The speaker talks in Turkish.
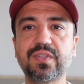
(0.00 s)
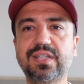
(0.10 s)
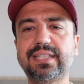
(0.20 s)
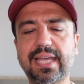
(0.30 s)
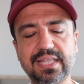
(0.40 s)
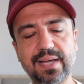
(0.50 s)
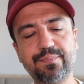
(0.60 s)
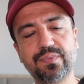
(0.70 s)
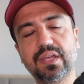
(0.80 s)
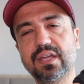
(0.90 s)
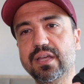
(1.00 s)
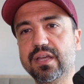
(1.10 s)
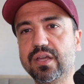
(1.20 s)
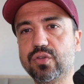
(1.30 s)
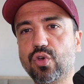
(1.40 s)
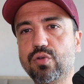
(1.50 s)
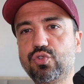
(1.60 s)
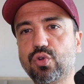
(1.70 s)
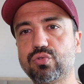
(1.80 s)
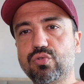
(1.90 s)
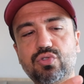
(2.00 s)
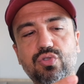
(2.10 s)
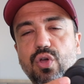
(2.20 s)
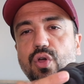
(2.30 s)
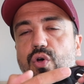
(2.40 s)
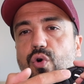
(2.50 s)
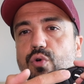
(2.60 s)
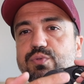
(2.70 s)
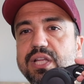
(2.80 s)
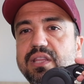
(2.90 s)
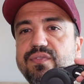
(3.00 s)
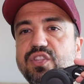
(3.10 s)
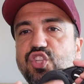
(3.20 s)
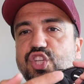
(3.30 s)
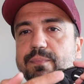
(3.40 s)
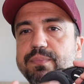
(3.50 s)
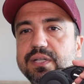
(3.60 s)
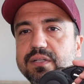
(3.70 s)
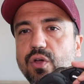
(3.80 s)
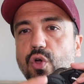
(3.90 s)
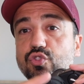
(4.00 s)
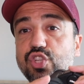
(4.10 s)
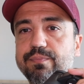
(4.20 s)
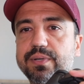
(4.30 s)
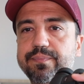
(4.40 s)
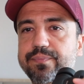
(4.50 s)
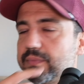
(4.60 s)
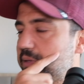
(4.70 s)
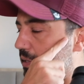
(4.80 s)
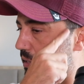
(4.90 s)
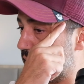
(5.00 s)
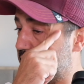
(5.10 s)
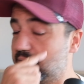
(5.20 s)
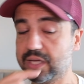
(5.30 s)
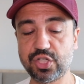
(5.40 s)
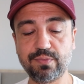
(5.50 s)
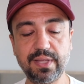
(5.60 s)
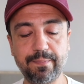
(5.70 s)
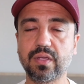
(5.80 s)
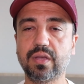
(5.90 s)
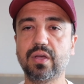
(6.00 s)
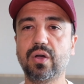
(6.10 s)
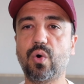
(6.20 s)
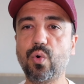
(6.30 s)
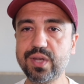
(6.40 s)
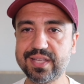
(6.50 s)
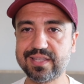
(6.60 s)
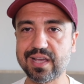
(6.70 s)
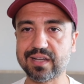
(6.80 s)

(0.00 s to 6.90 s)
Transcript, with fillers: 42 de e, görmüş olduğunuz objektifin çapı, ön çapı. Şimdi 10x